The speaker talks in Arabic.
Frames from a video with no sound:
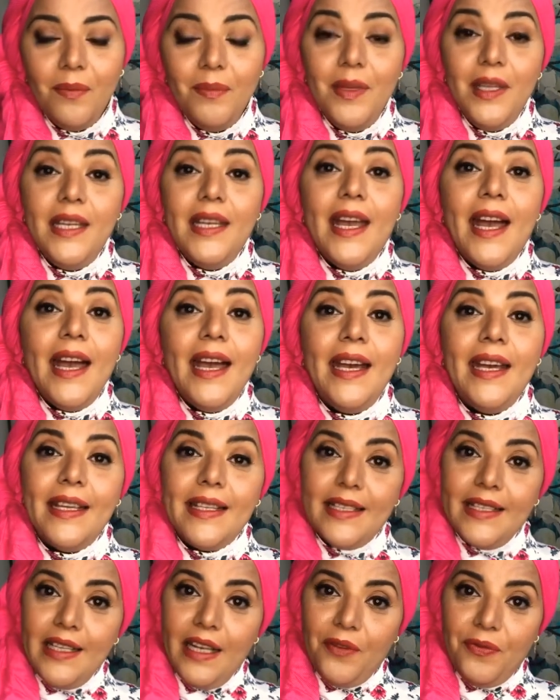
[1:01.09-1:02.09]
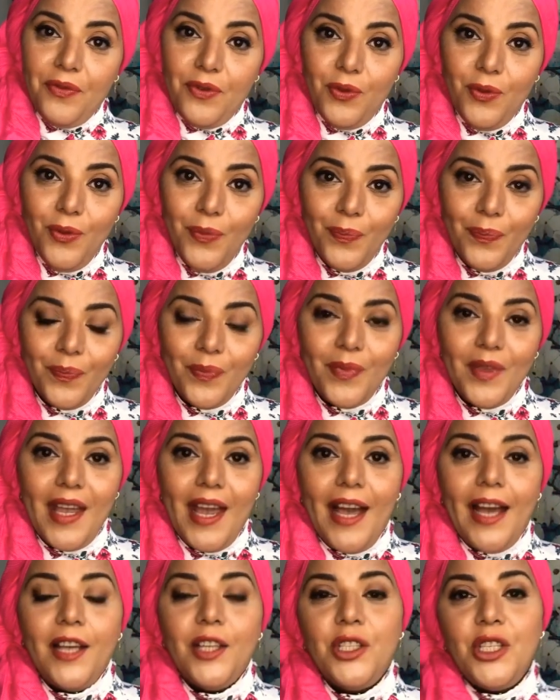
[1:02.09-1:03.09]
بيجهز نفسه
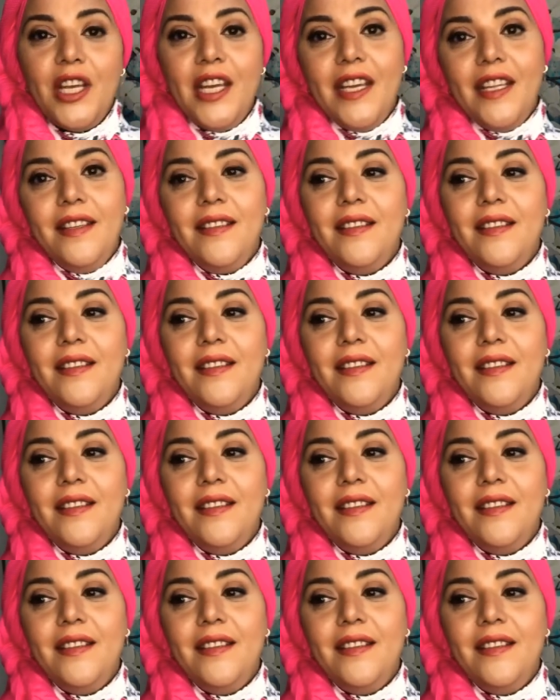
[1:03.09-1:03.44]
عشان